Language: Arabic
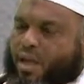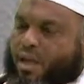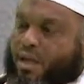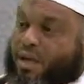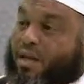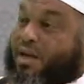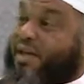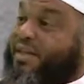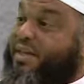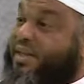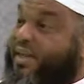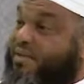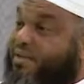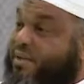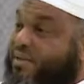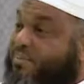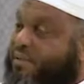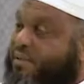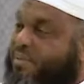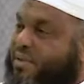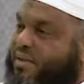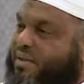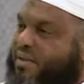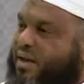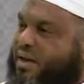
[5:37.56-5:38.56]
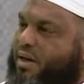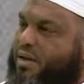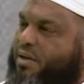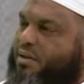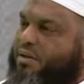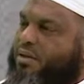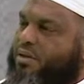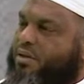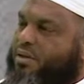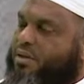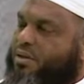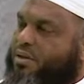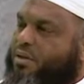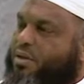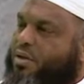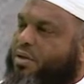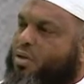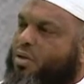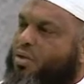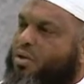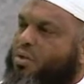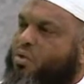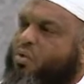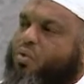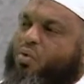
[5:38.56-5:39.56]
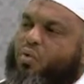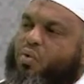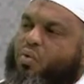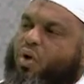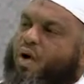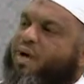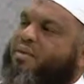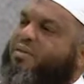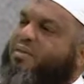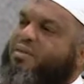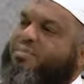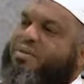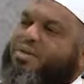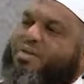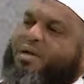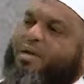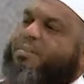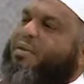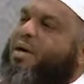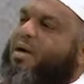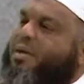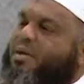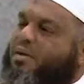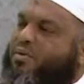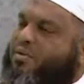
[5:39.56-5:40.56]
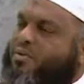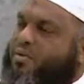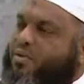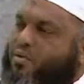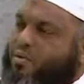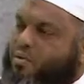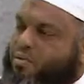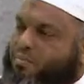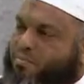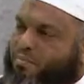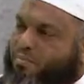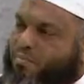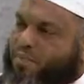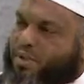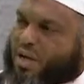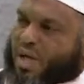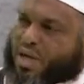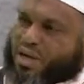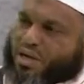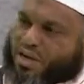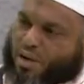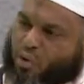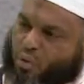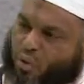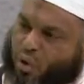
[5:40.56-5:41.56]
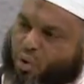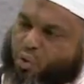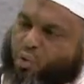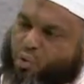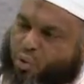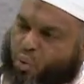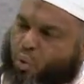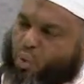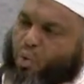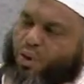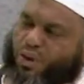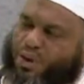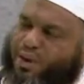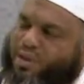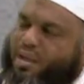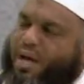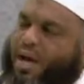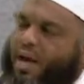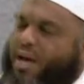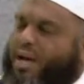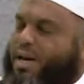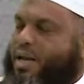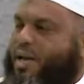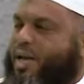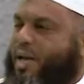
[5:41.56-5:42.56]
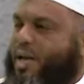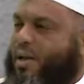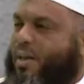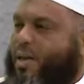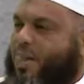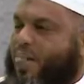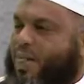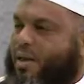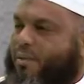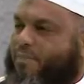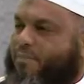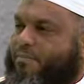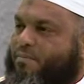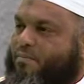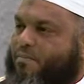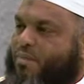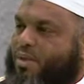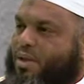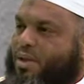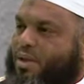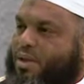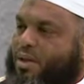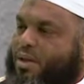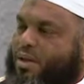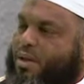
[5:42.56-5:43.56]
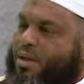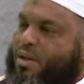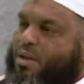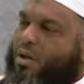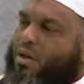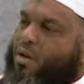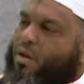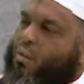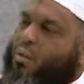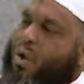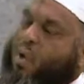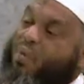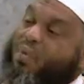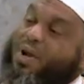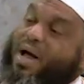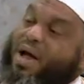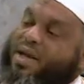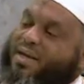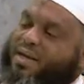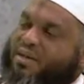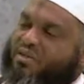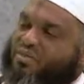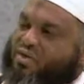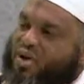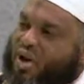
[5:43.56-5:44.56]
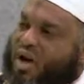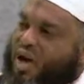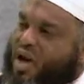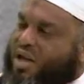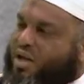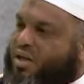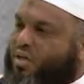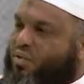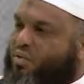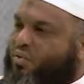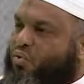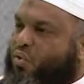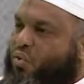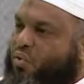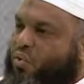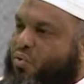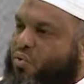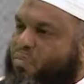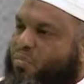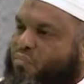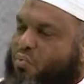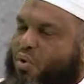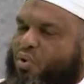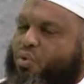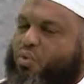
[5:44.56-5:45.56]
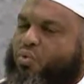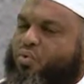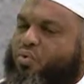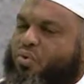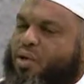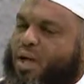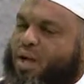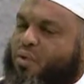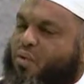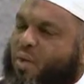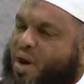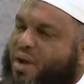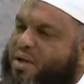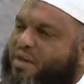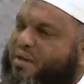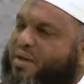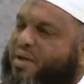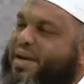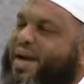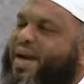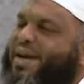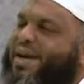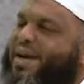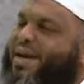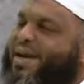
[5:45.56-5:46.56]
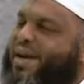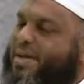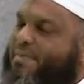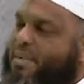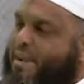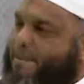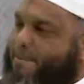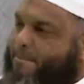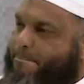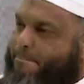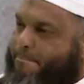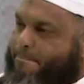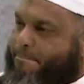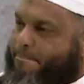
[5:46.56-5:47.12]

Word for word: كالكذب مثلا كل هذه من كبائر الذنوب لأنه قد توعد عليها وهناك صغائر الذنوب وتطلق أيضا على اللمم